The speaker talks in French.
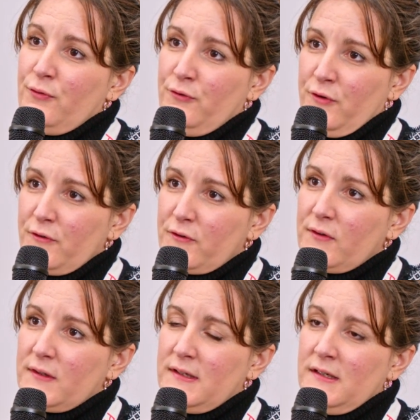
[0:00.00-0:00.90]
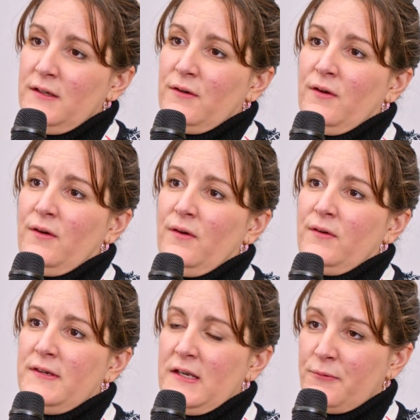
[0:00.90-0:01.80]
d'audience qui,
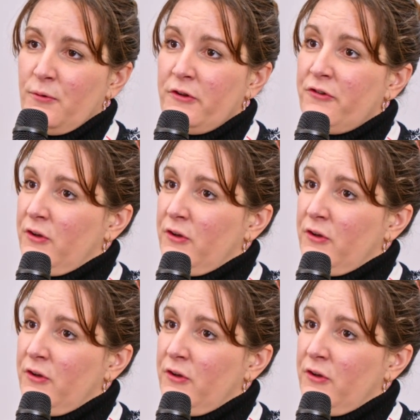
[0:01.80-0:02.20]
euh, qui exposait